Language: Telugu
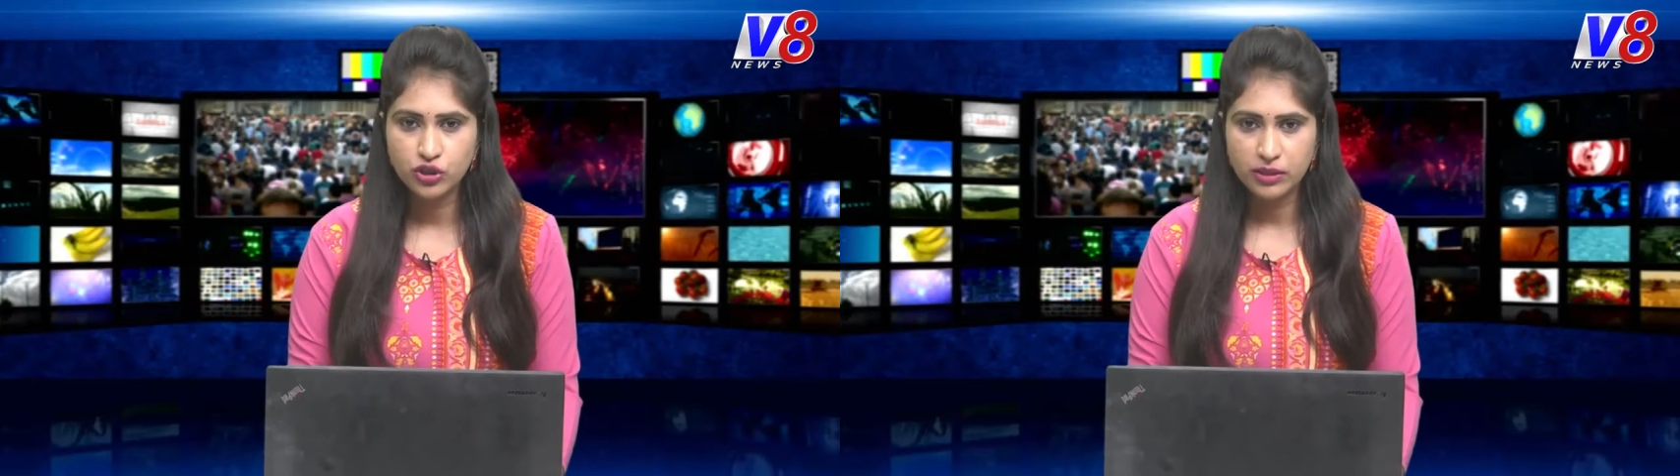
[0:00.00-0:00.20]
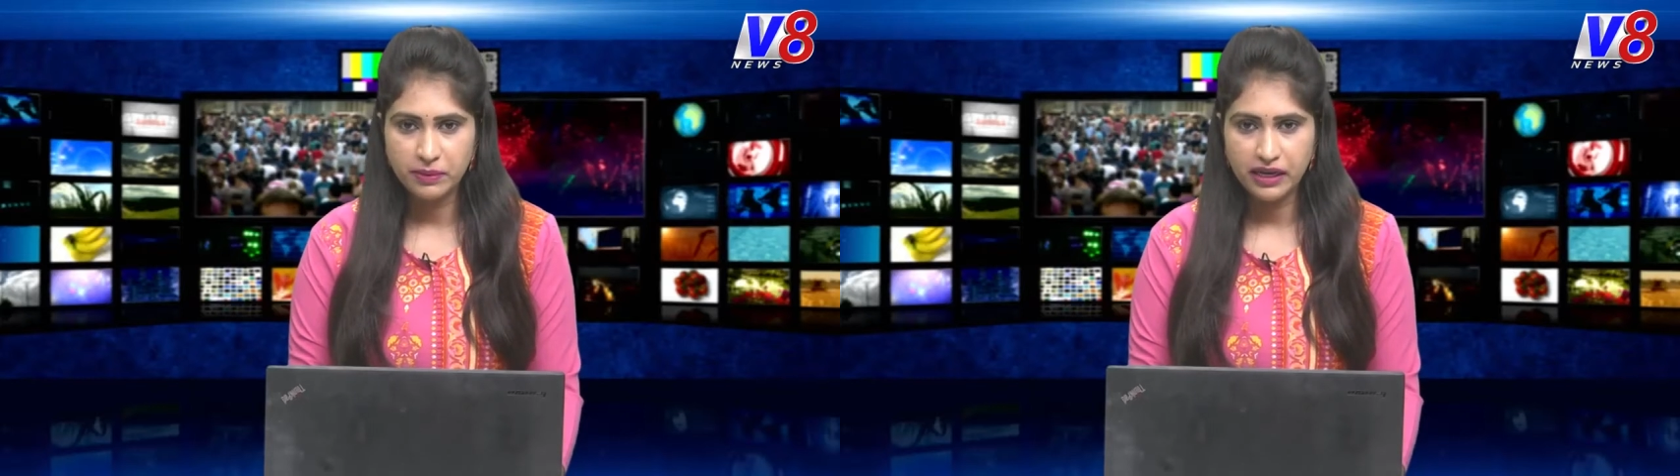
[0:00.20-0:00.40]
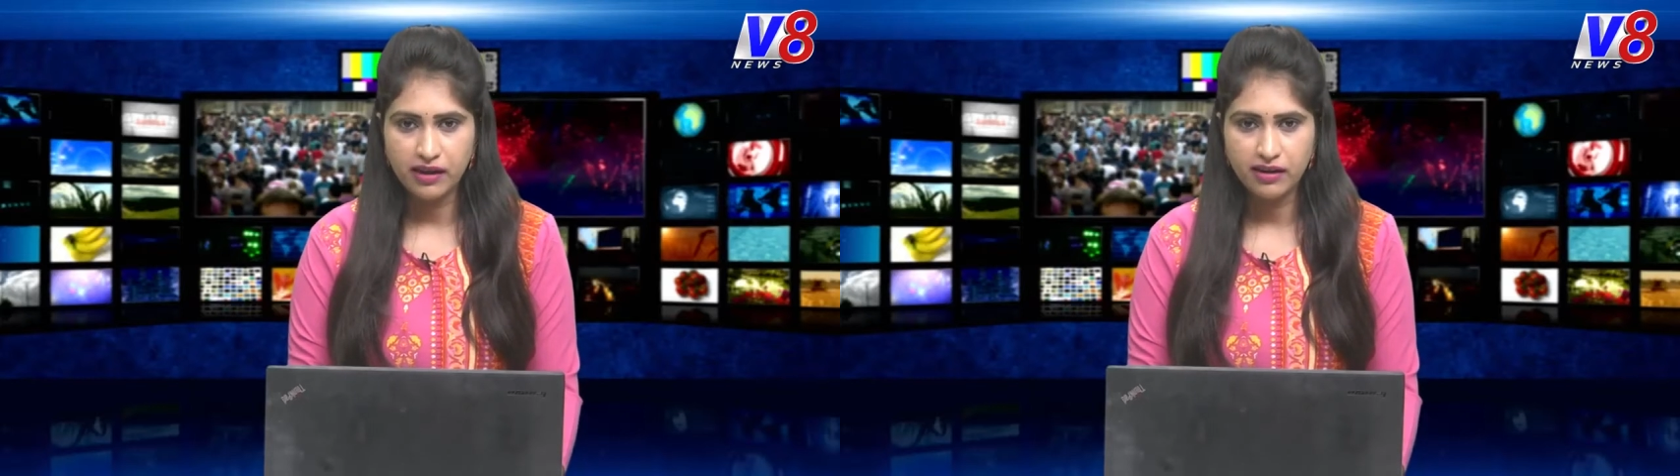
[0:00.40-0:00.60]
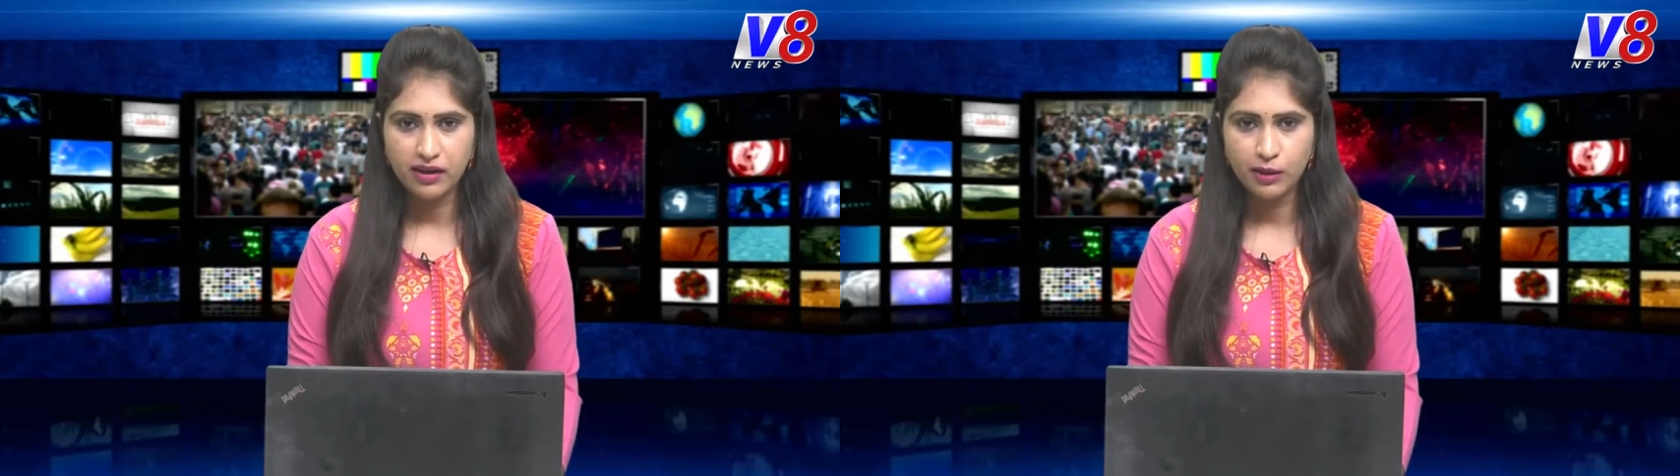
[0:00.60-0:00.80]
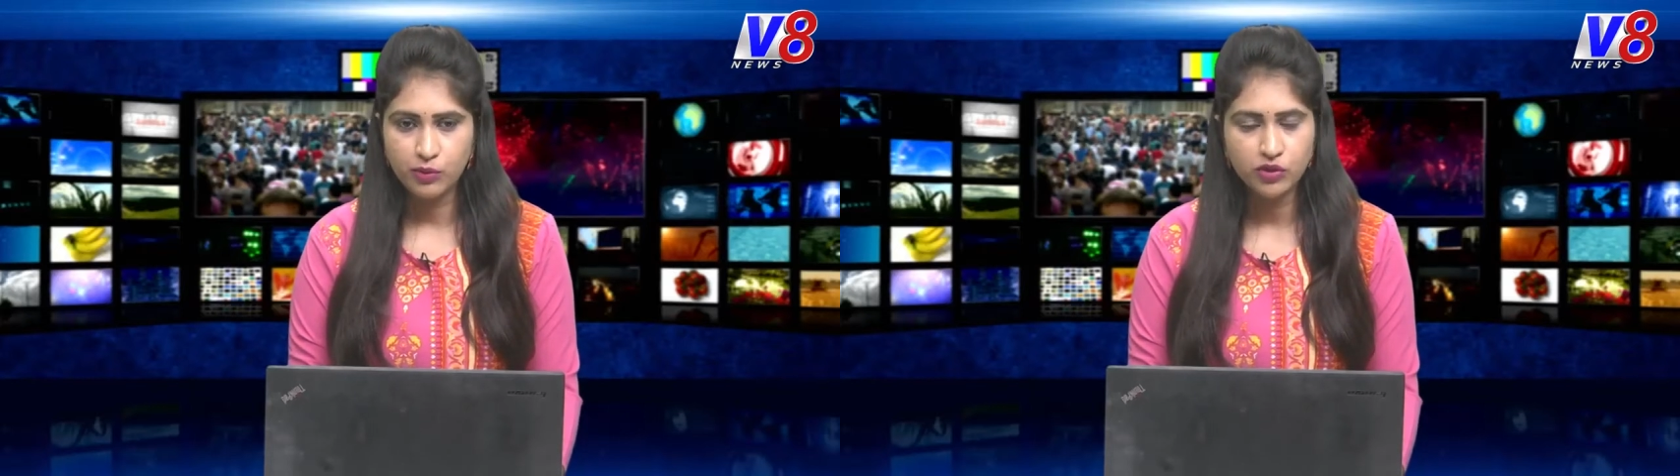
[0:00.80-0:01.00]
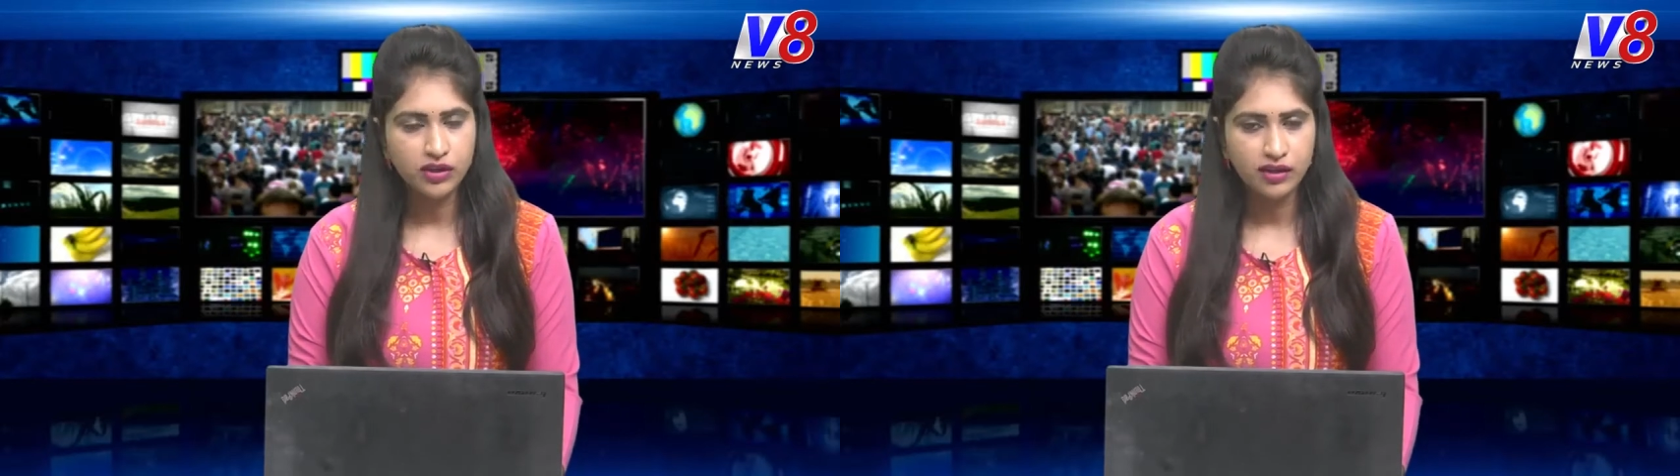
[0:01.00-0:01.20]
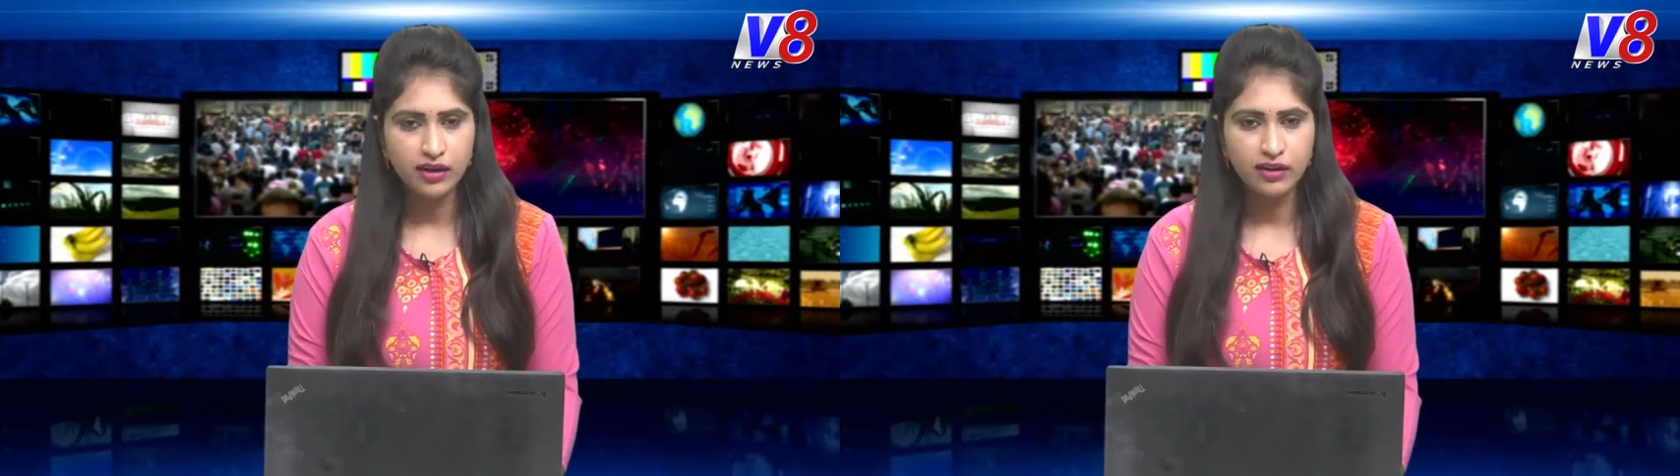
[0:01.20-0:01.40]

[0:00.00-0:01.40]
జెడ్పీ కార్యాలయంలో ధర్నా